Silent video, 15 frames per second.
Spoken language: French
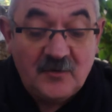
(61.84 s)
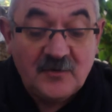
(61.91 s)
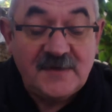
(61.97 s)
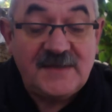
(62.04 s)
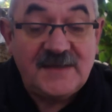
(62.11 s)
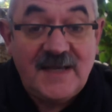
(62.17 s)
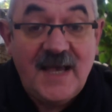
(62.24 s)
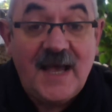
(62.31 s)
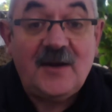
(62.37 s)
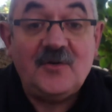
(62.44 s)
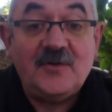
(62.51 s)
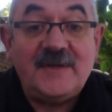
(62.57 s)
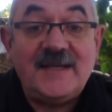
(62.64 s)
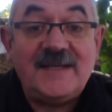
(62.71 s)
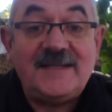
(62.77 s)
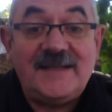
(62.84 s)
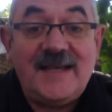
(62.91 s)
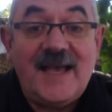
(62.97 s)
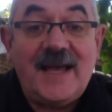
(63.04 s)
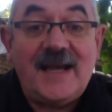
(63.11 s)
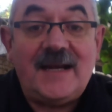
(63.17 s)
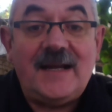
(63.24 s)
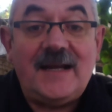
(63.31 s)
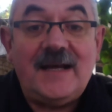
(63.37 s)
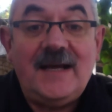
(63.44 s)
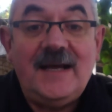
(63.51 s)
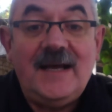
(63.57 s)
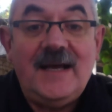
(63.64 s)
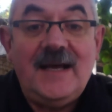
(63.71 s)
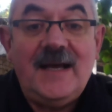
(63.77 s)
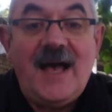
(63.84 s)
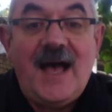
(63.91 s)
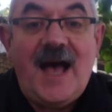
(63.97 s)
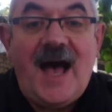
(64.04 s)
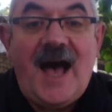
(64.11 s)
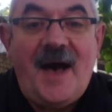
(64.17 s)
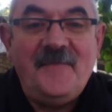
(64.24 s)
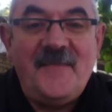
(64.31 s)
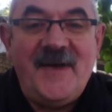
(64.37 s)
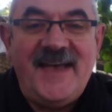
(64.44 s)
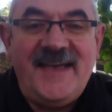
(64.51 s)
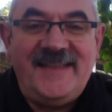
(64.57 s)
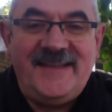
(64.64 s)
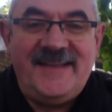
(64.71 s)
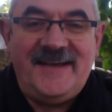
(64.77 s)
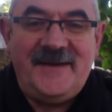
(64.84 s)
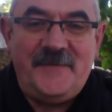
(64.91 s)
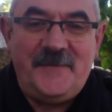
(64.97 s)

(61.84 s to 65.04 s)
au siècle des siècles. Amen.